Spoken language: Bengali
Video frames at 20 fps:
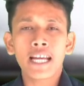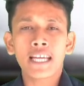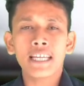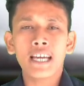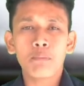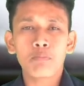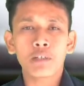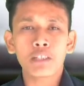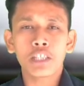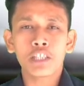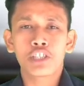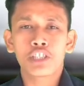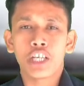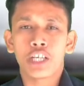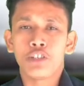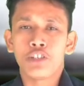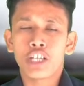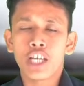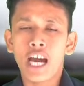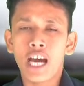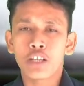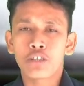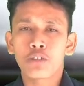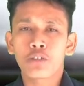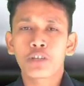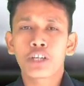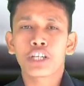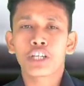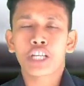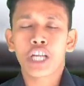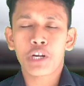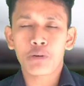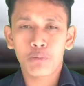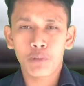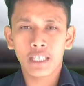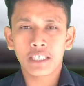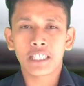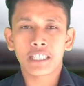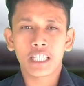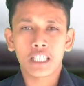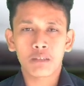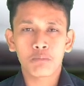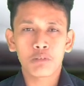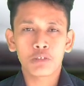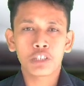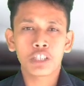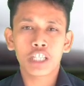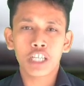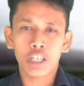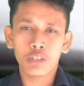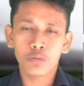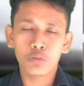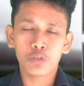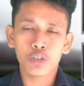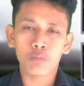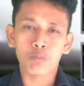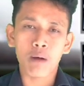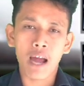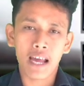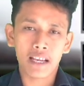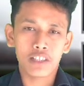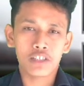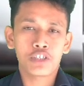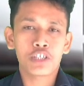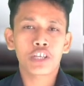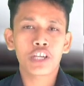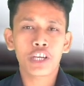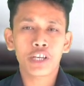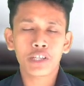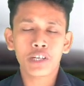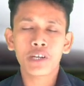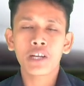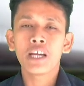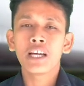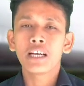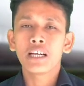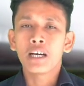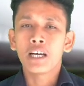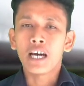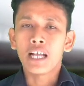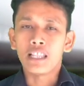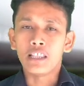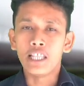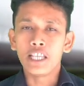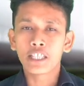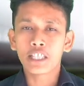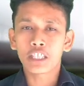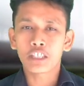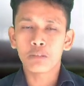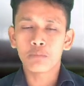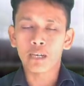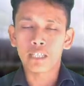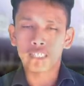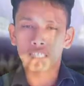রাখি আপনাদের যে যে আটজন ক্রিকেটার রয়েছে তাদের মধ্যে থেকে দুজন বাংলাদেশি ক্রিকেটার লিটন কুমার